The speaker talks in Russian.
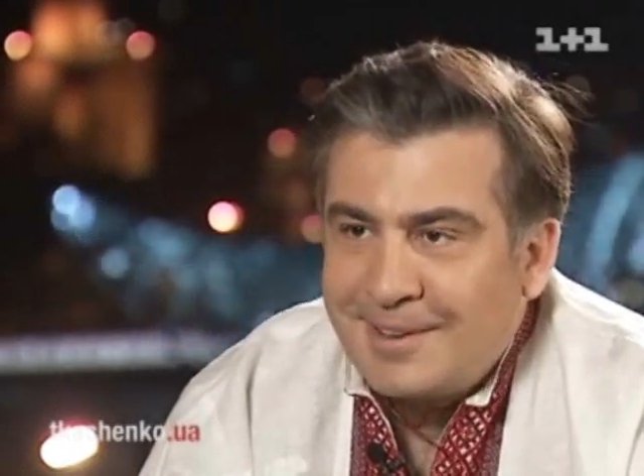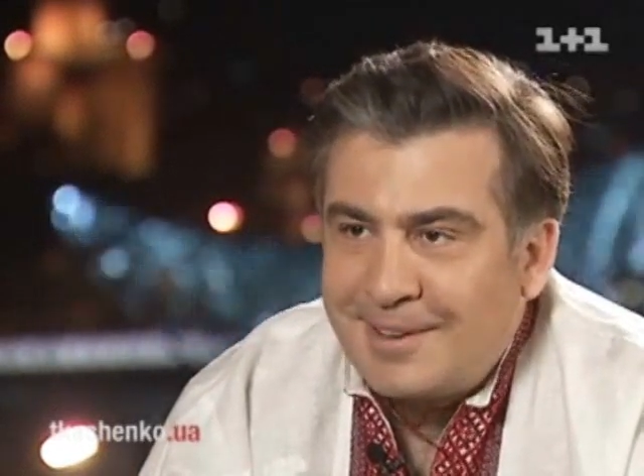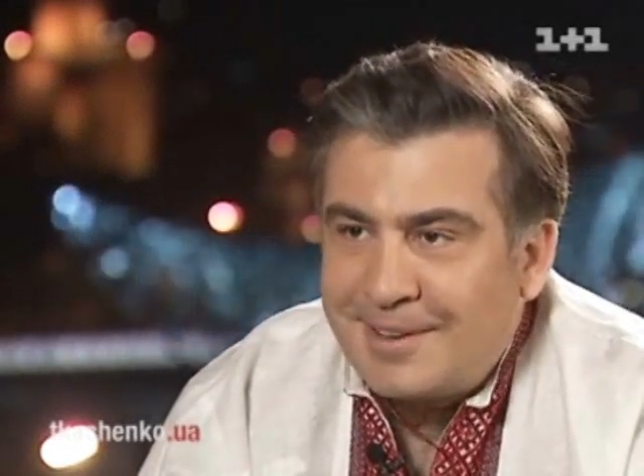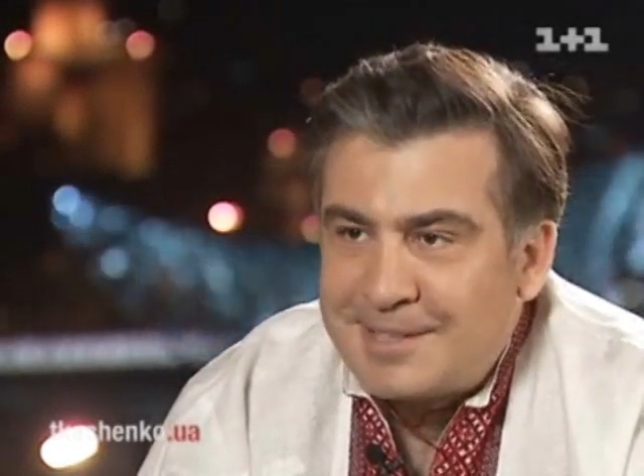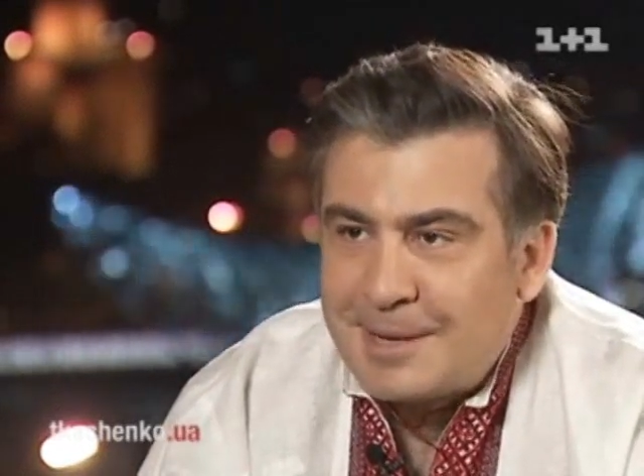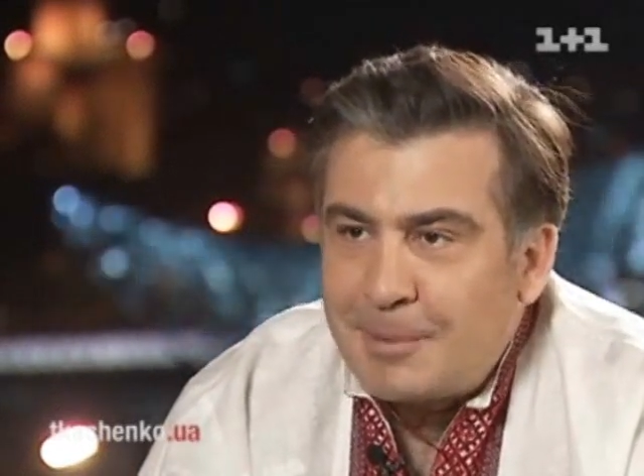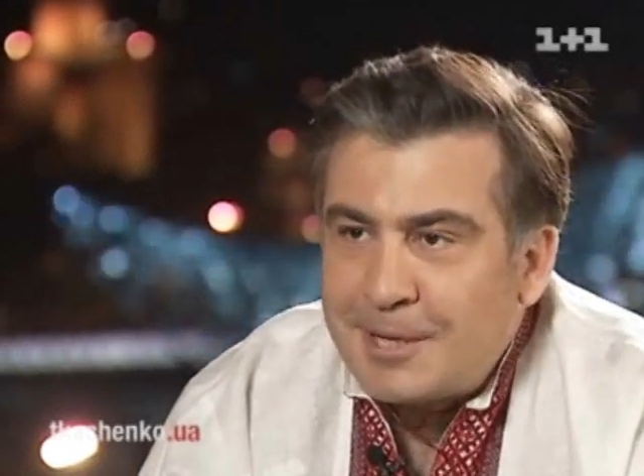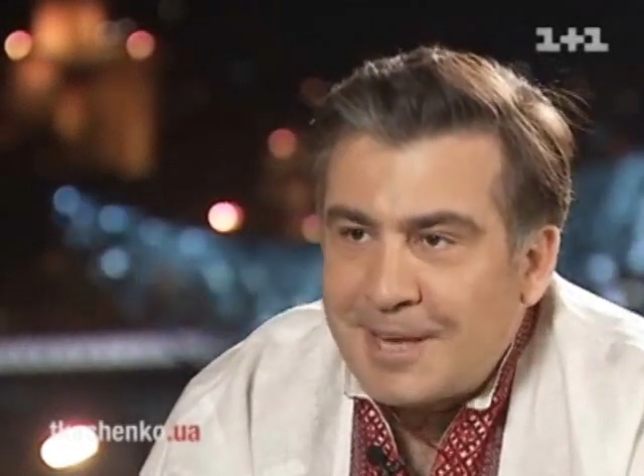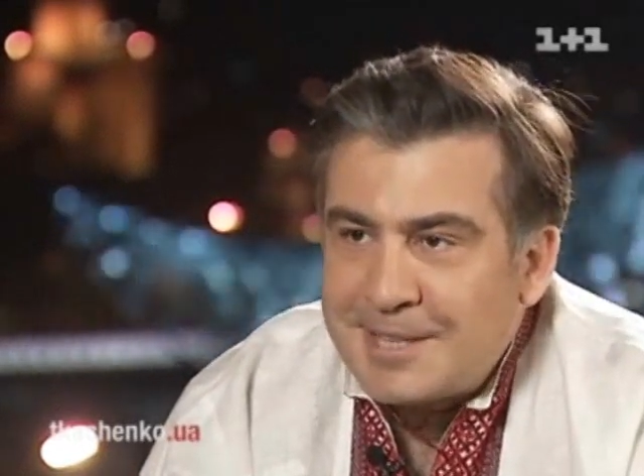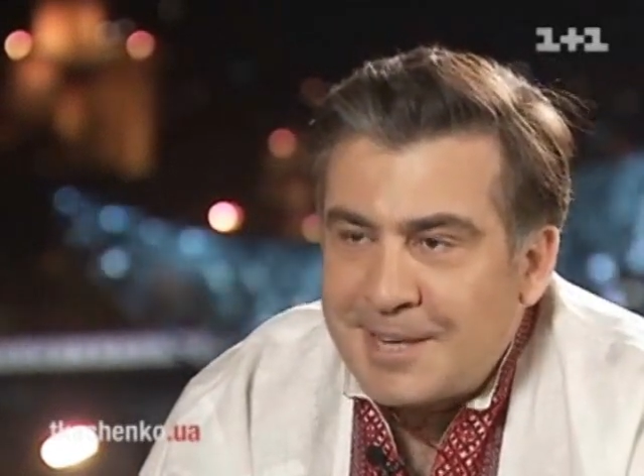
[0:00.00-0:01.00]

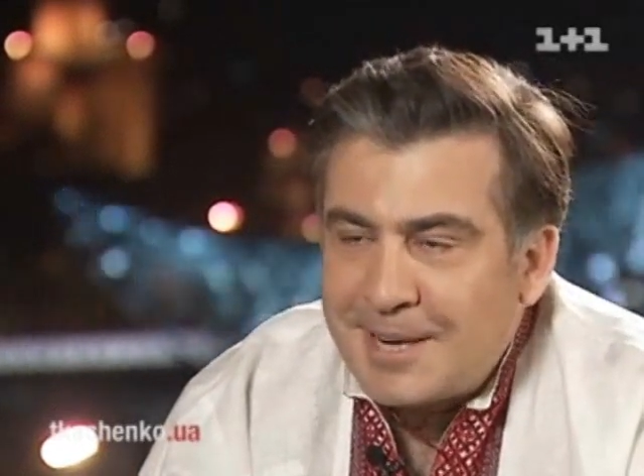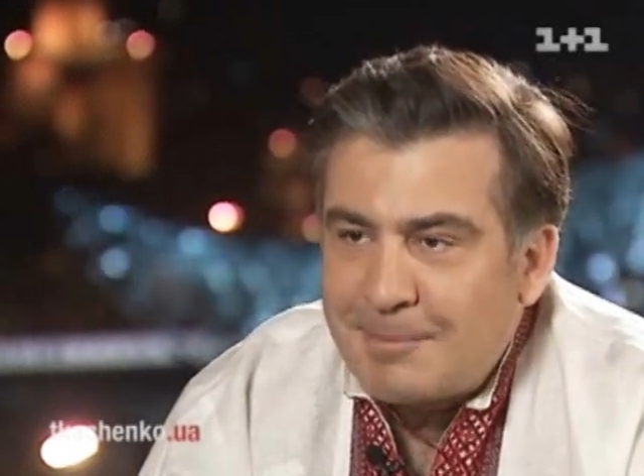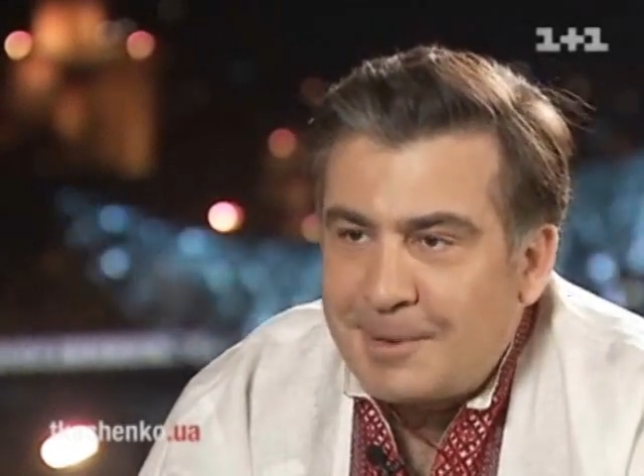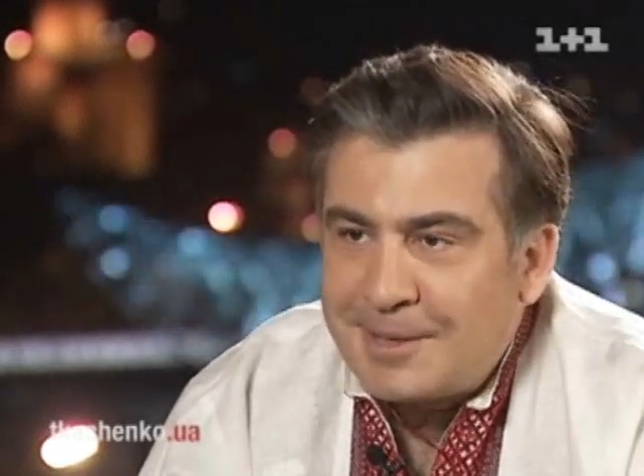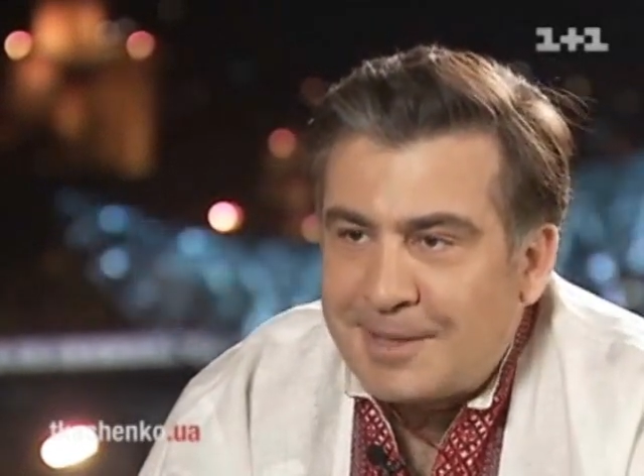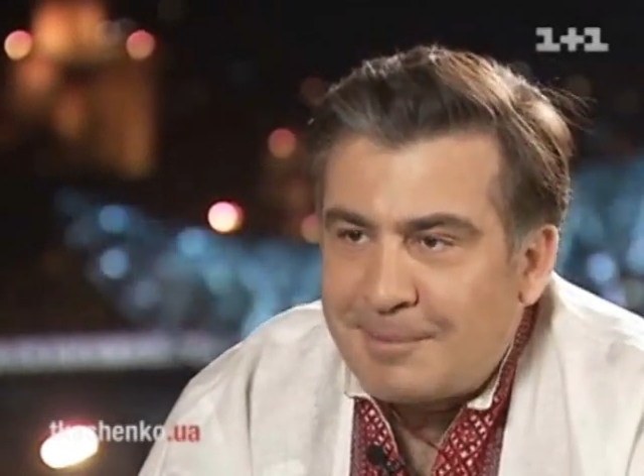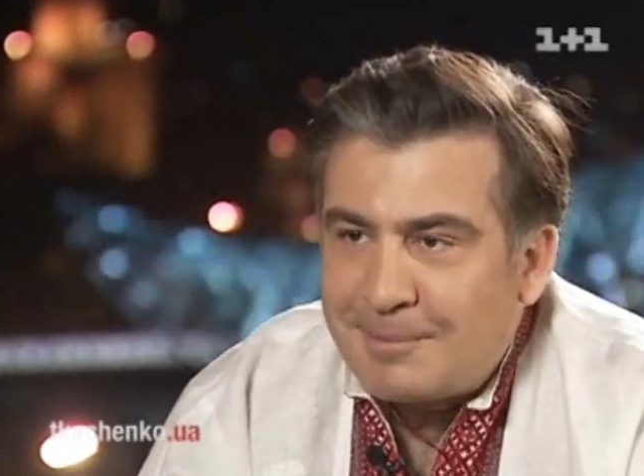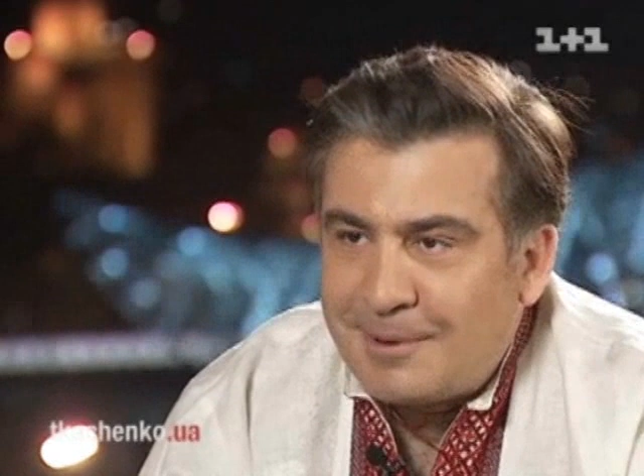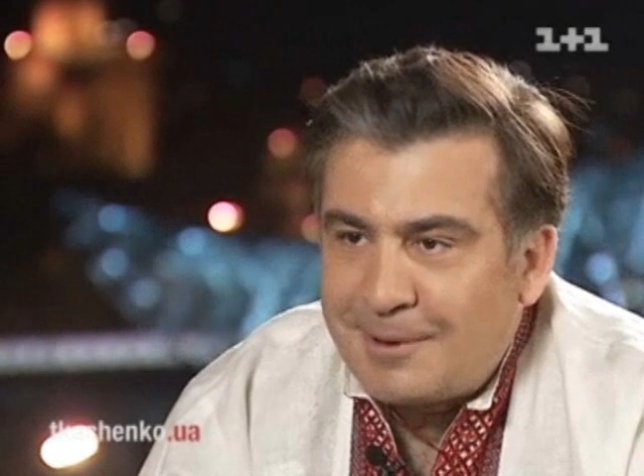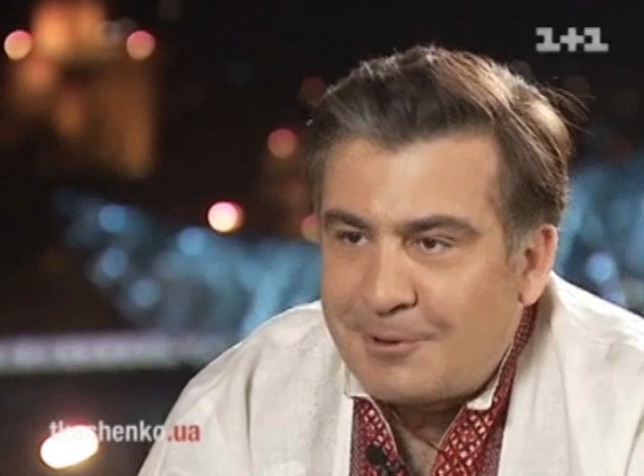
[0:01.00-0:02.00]
изобретательными,
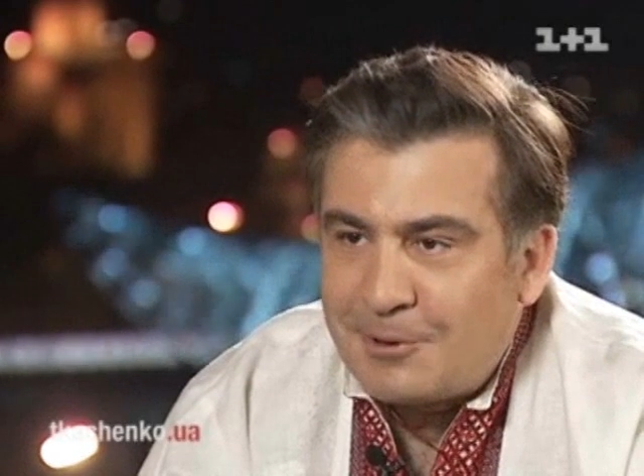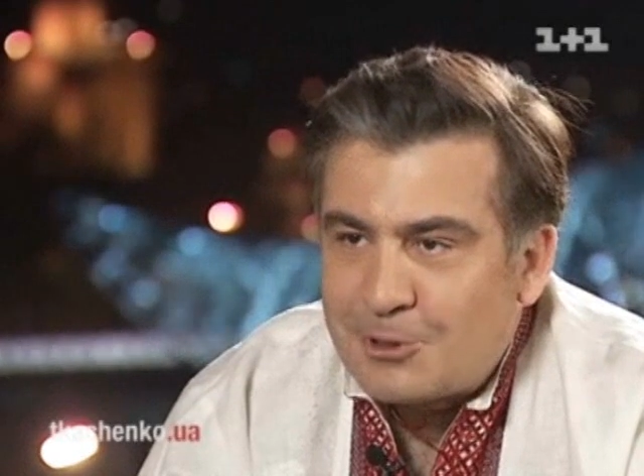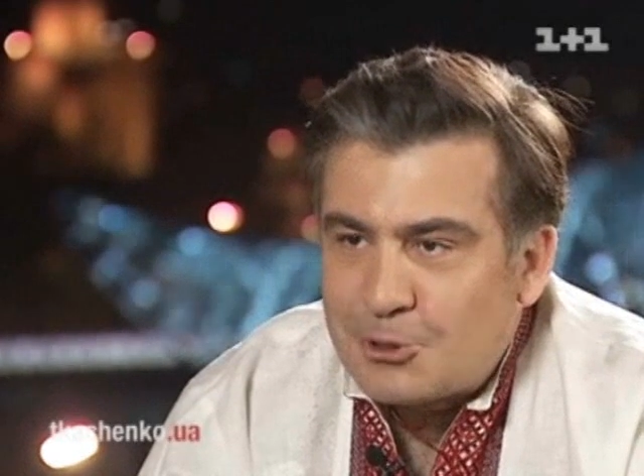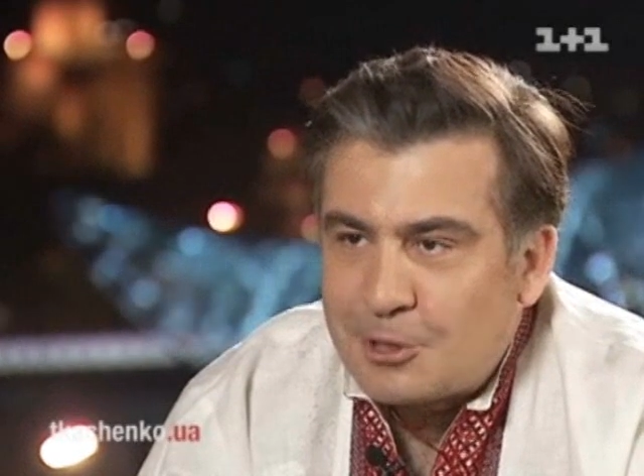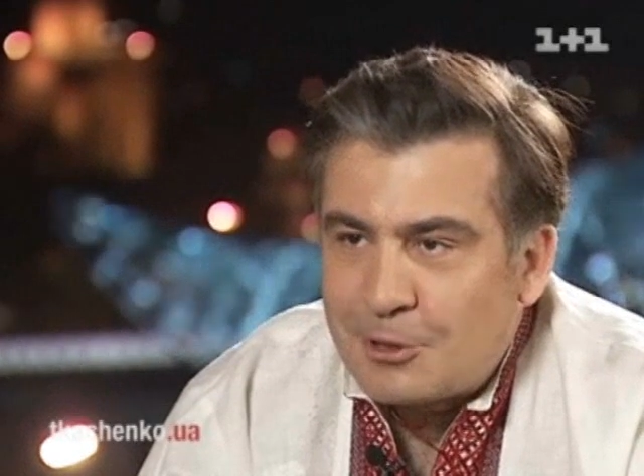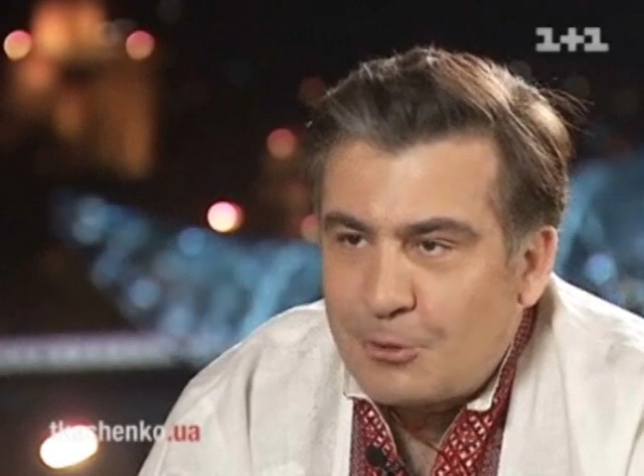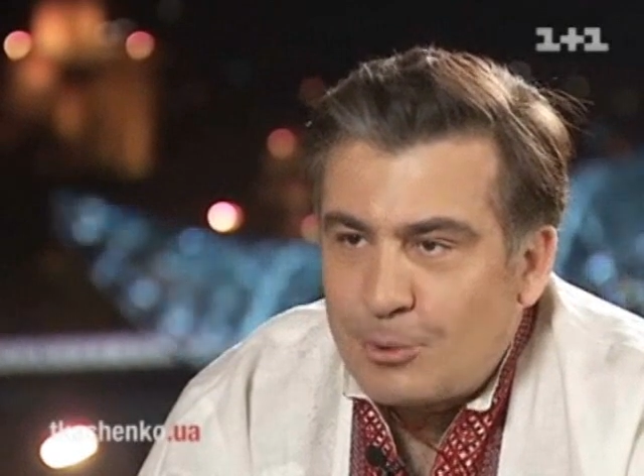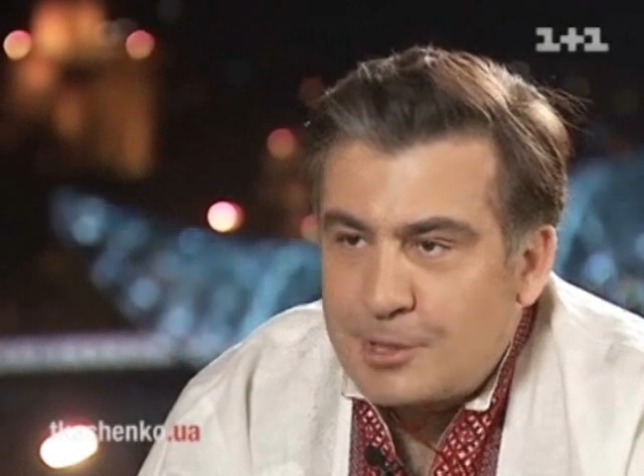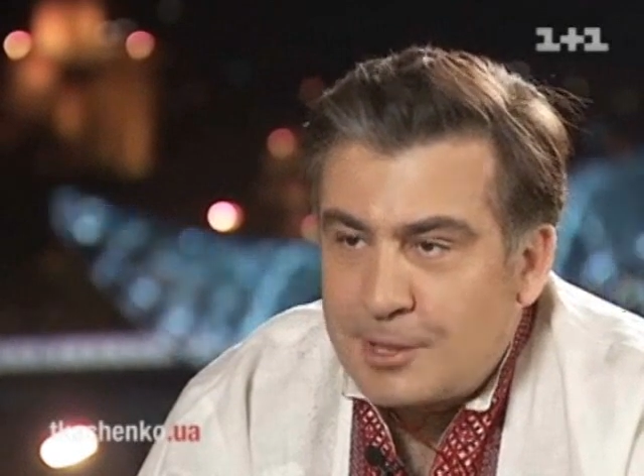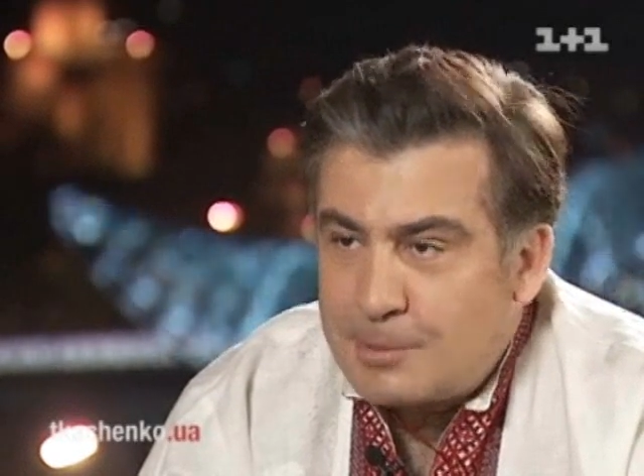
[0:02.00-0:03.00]
там что-то
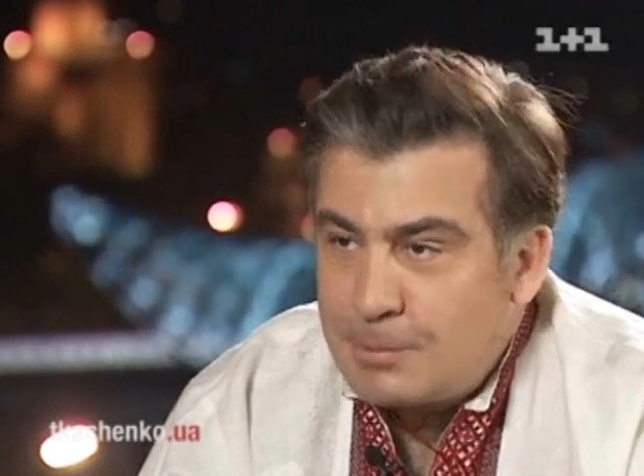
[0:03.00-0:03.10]
новое делать.